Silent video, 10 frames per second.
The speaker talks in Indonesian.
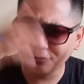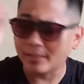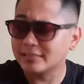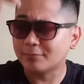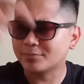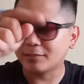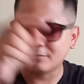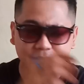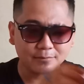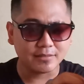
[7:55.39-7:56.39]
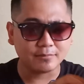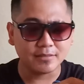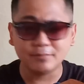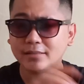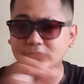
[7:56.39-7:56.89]
lupa subscribe ya teman-teman
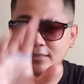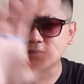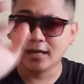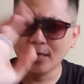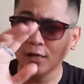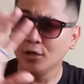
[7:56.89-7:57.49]
ini masih ada